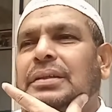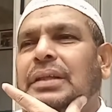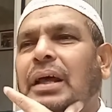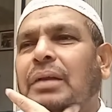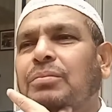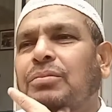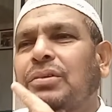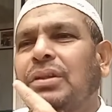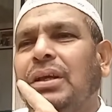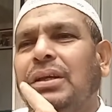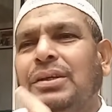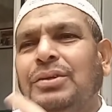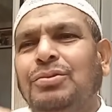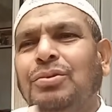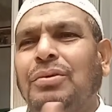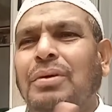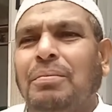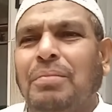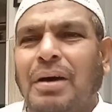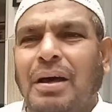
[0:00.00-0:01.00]
তার মধ্যে
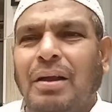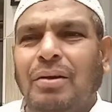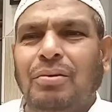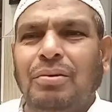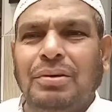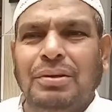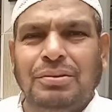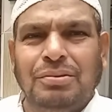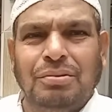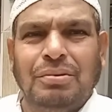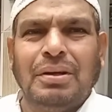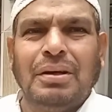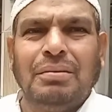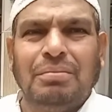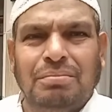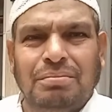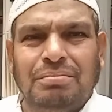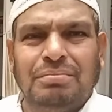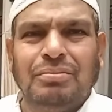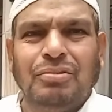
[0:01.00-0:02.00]
কিছুটা ভালো কিছুটা
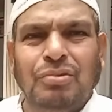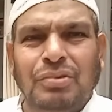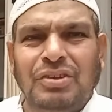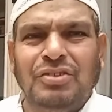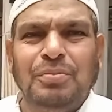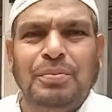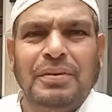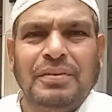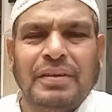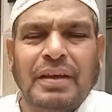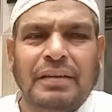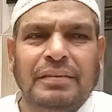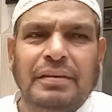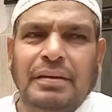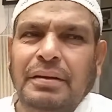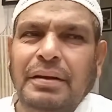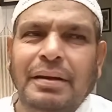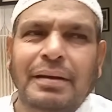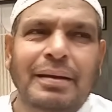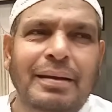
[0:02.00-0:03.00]
উনিশ বিশ
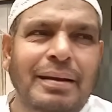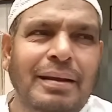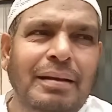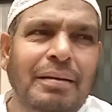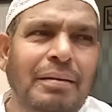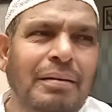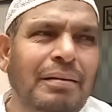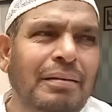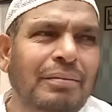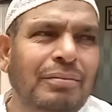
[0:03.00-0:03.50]
আছে ইন্ডিয়ান